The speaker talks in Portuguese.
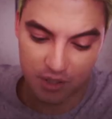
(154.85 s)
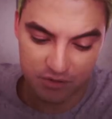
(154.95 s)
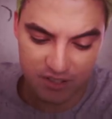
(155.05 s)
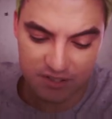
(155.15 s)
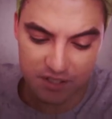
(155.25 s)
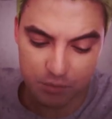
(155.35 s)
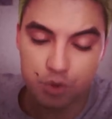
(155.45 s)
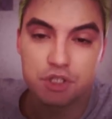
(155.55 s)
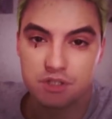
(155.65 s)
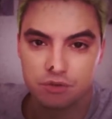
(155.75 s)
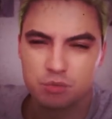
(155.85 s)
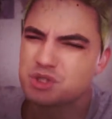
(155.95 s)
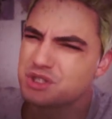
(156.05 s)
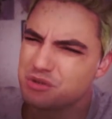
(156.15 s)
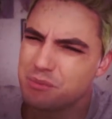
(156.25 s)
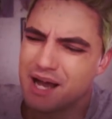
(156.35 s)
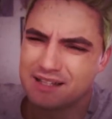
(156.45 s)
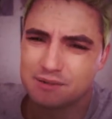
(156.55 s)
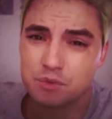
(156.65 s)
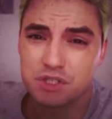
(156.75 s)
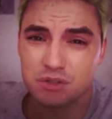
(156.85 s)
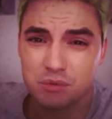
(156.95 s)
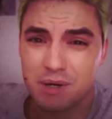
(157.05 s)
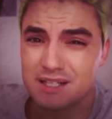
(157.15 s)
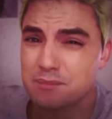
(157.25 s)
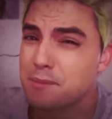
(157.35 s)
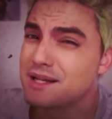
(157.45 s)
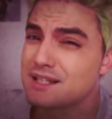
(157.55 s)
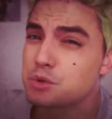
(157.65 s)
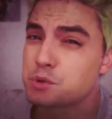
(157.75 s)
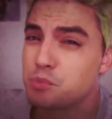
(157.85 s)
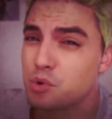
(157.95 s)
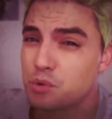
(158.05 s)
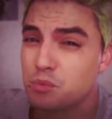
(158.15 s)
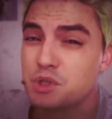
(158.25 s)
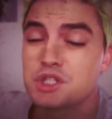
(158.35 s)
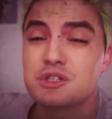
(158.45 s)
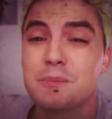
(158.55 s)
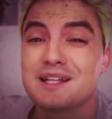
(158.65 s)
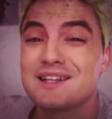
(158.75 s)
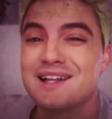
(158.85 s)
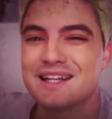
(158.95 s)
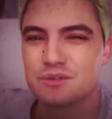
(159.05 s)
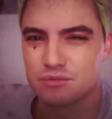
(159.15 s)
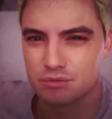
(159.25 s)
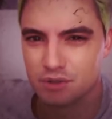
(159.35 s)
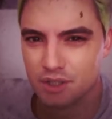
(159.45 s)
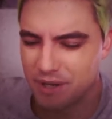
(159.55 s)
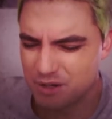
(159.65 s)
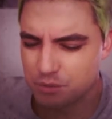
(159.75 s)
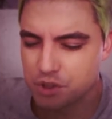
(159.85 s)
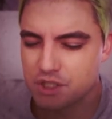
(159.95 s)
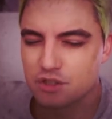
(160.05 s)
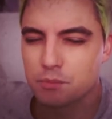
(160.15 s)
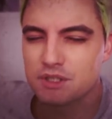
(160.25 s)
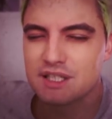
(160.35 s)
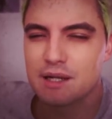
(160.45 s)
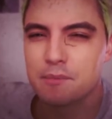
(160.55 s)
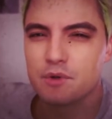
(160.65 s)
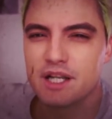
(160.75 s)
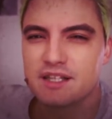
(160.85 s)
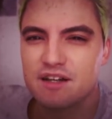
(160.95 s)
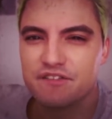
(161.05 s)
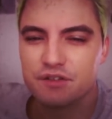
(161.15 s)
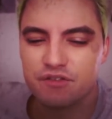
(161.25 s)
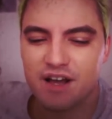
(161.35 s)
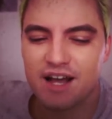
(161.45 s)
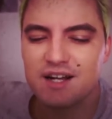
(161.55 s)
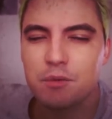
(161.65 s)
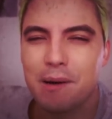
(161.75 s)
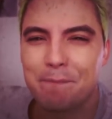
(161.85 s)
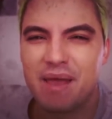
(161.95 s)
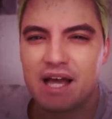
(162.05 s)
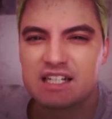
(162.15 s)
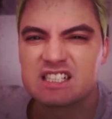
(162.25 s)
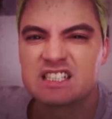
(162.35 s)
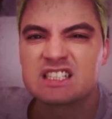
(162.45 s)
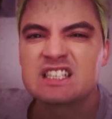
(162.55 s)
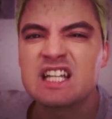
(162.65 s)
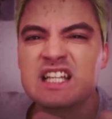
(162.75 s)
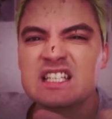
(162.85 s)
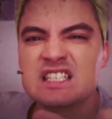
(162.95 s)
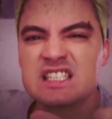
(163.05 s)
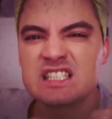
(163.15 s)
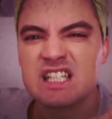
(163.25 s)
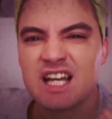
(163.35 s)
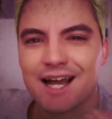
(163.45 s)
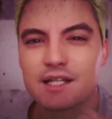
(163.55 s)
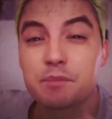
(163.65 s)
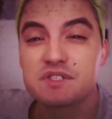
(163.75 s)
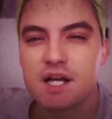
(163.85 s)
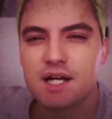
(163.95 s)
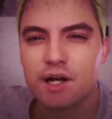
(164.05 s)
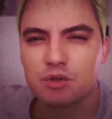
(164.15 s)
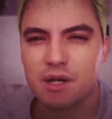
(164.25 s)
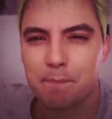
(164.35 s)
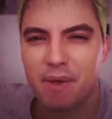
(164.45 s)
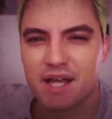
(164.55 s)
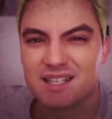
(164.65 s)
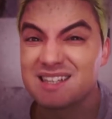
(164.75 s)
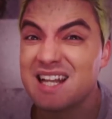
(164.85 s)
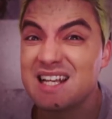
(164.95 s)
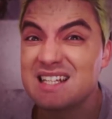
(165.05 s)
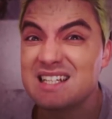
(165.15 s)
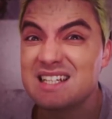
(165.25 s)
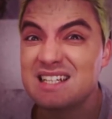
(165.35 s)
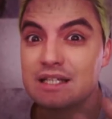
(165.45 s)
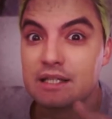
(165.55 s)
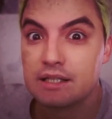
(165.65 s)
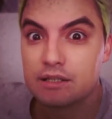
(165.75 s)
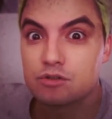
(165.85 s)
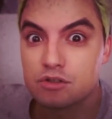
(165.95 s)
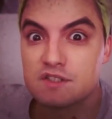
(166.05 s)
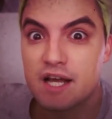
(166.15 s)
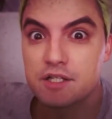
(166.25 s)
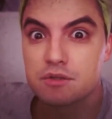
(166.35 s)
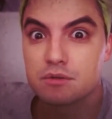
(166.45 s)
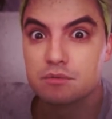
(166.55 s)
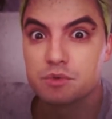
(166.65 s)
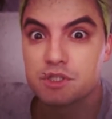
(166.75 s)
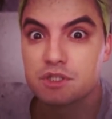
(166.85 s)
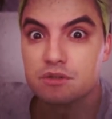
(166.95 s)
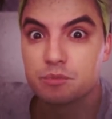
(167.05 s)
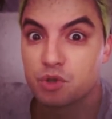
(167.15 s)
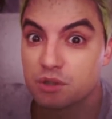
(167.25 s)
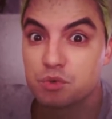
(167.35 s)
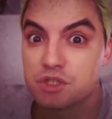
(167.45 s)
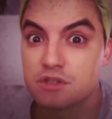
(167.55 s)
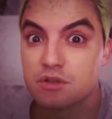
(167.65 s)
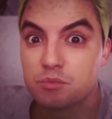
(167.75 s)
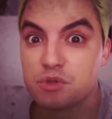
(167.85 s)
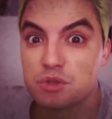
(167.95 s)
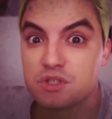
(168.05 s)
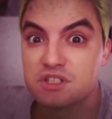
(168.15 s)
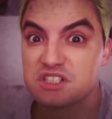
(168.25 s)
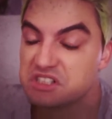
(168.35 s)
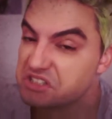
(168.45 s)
a não ser que seja mosquito. Mosquito mata, mosquito mata, mas mata aos poucos. Mosquito mata lento. Pega um mosquito, bota na mão ele ainda vivo, vai arranca uma perna, assim. Aí depois você arranca outra perna. Eu sou sádico com mosquito, porque mosquito é um bicho que